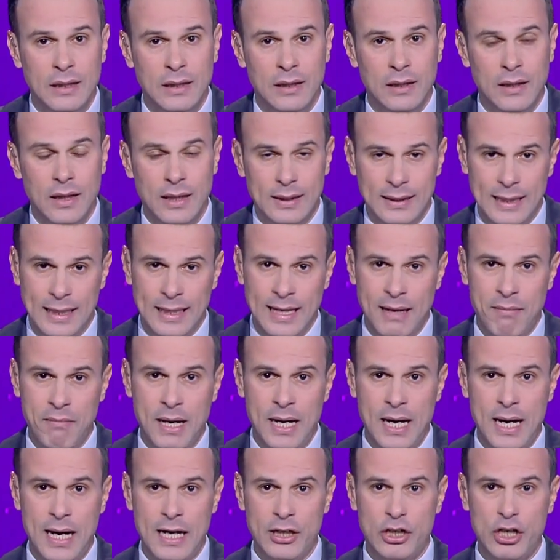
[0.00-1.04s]

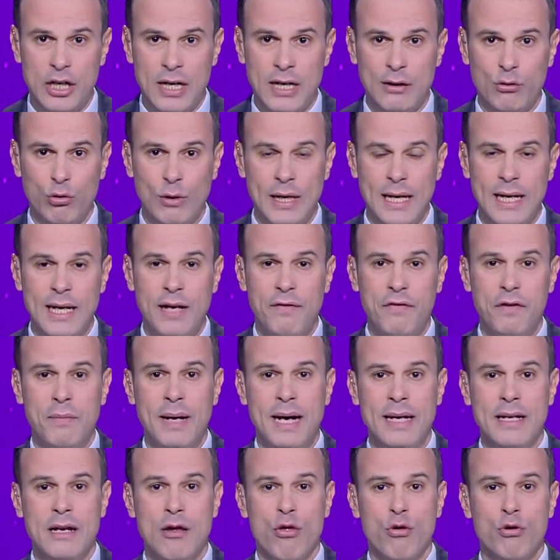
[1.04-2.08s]
وتجمع عشرات الألاف
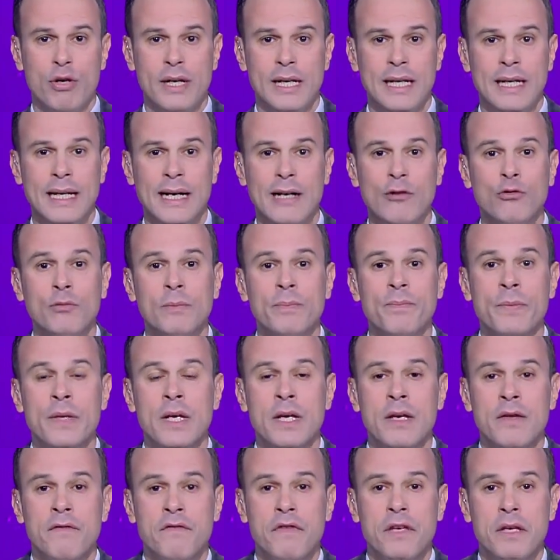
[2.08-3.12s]
بعد ظهر اليوم
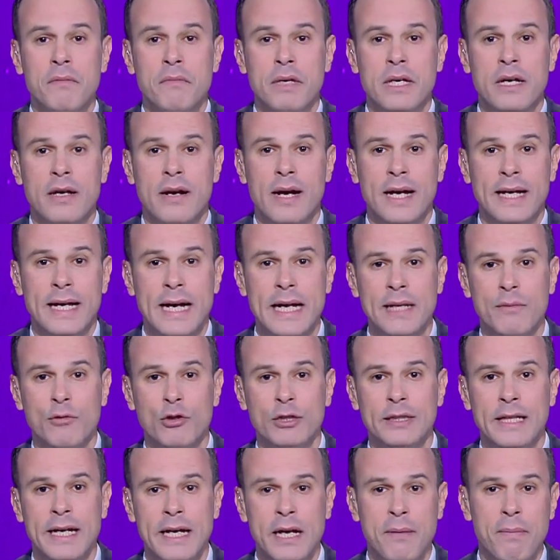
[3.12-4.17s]
في مهرجان
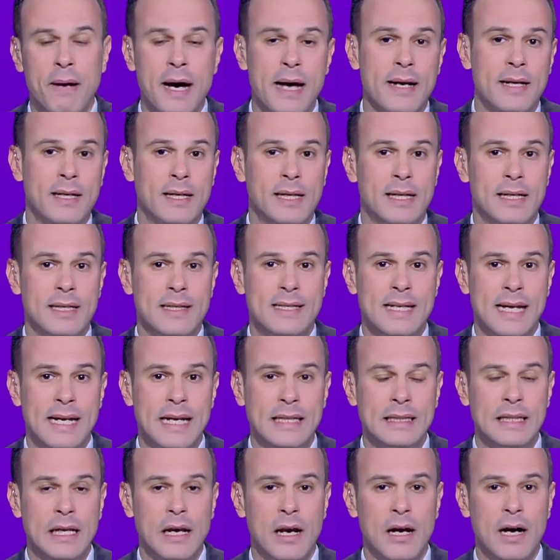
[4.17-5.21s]
مونتيري بارك للسنة
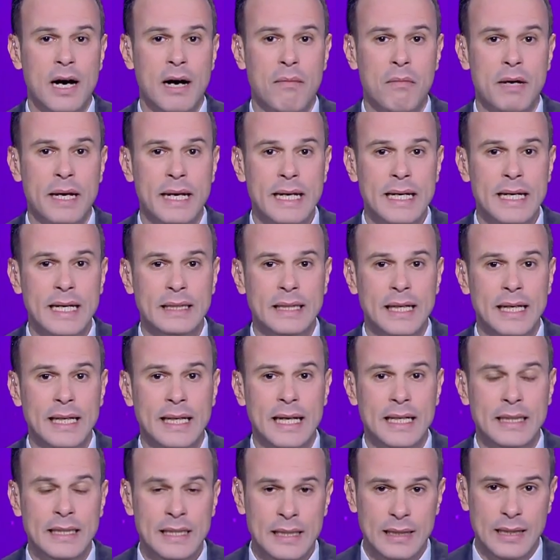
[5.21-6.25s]
القمرية
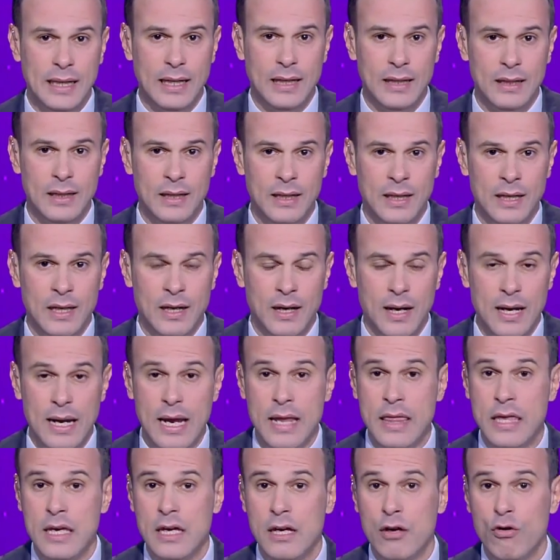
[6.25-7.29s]
الجديدة
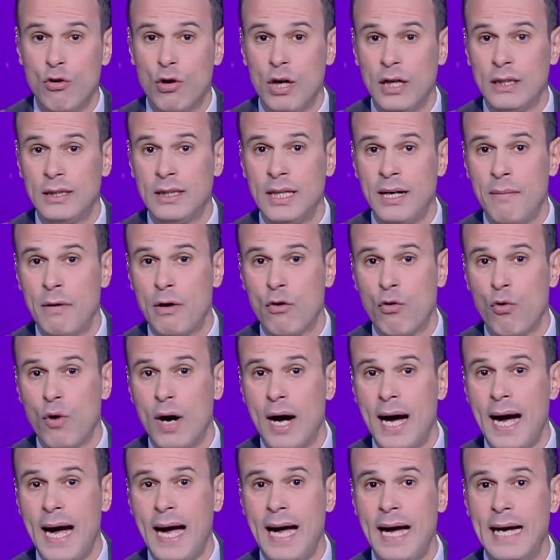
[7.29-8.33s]
الذي يعتبر
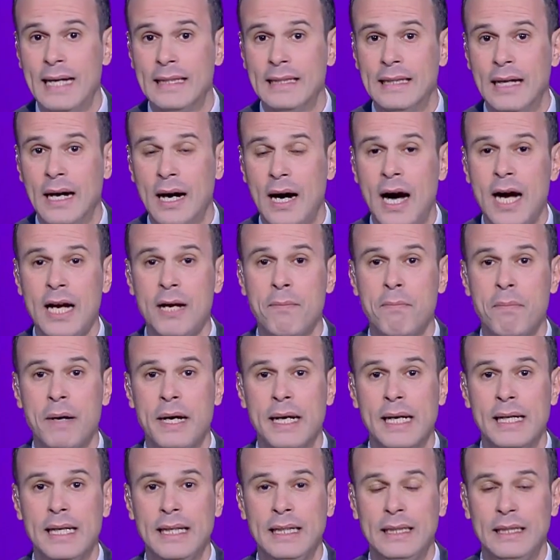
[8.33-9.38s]
أحد أكبر
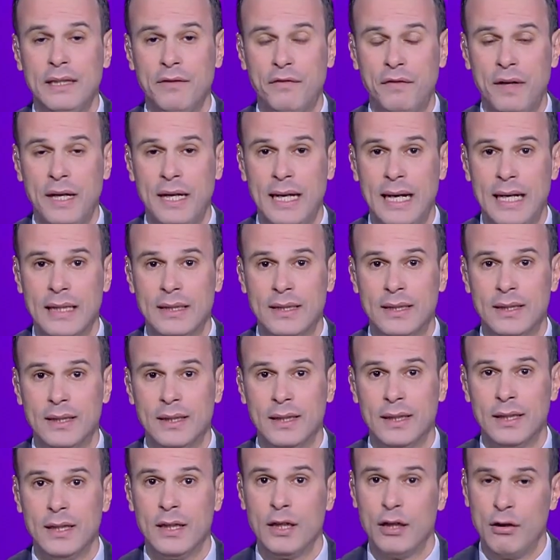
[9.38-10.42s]
الاحتفالات
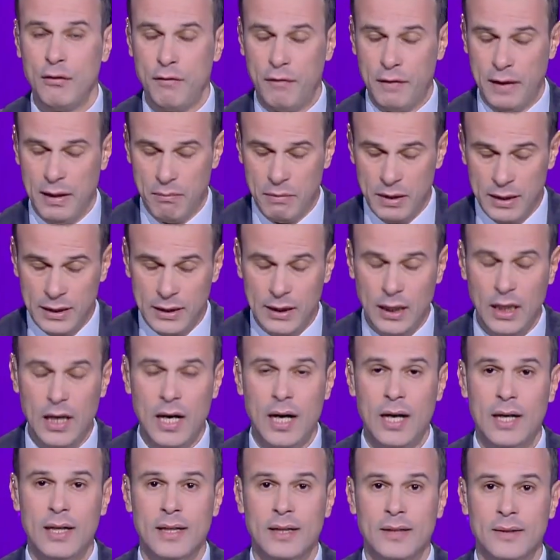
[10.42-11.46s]
في
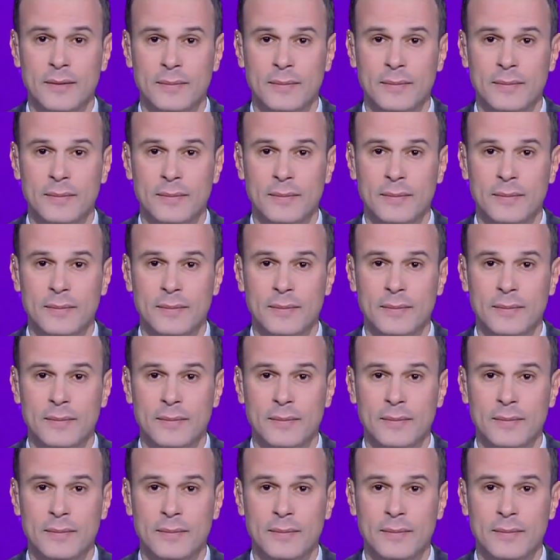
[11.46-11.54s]
المنطقة